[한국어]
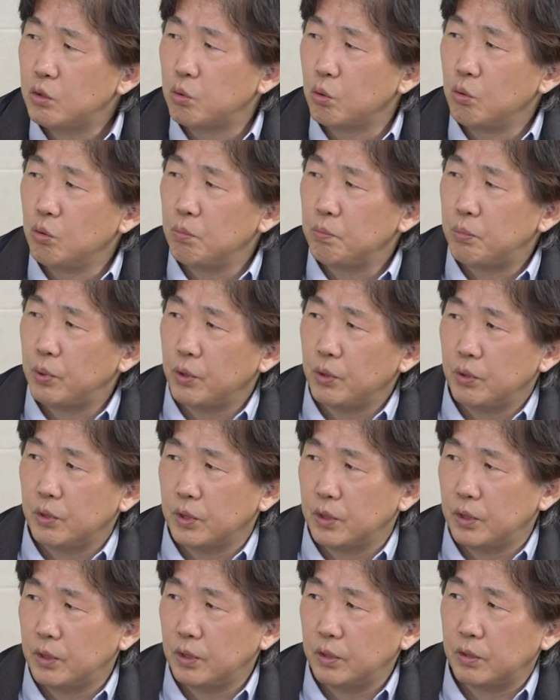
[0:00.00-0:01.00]
좋은
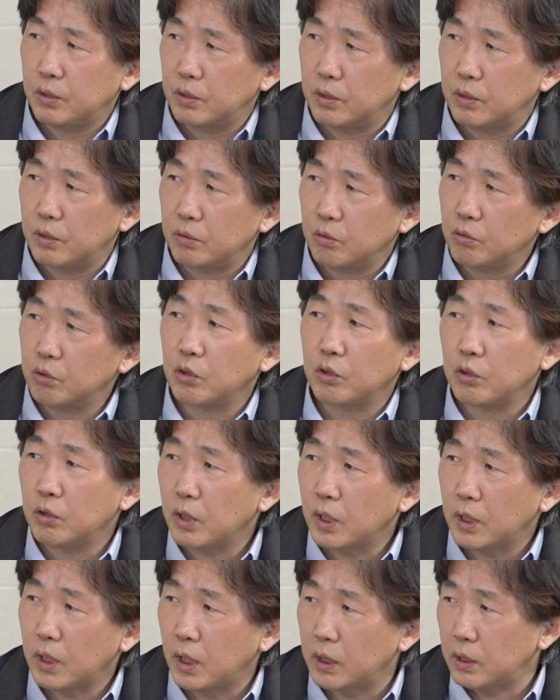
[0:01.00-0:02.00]
표현은
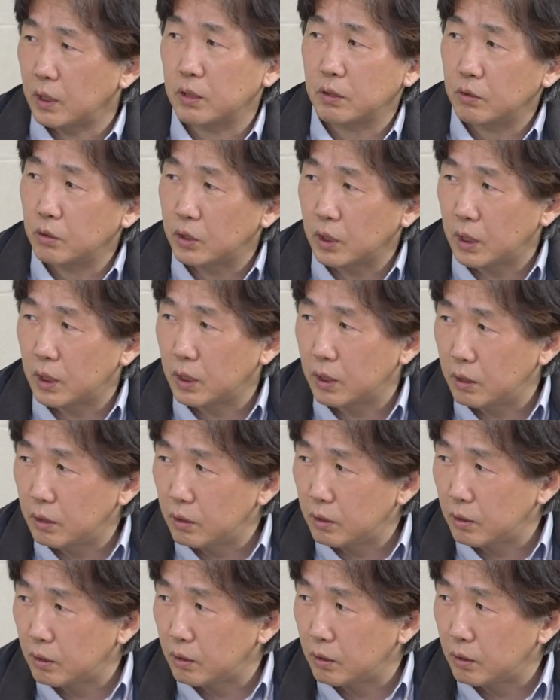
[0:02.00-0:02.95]
윤석열한테 가서 하는 거잖아요.